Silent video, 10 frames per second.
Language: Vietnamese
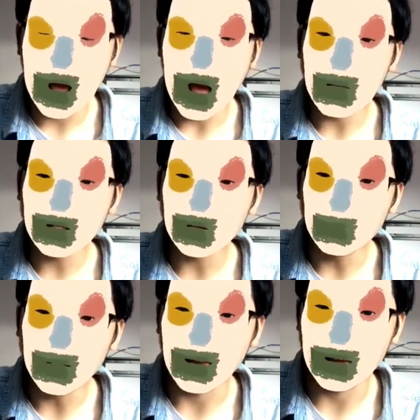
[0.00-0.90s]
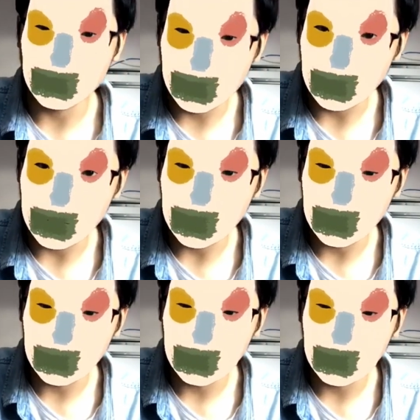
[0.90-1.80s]
IG của mình là Kantiki
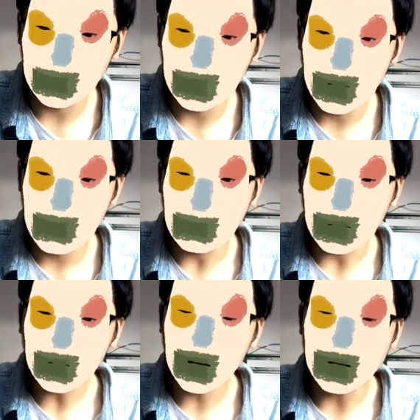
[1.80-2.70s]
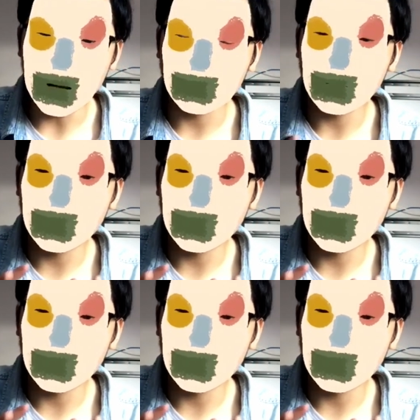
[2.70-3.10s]
bạn có thể để lại tin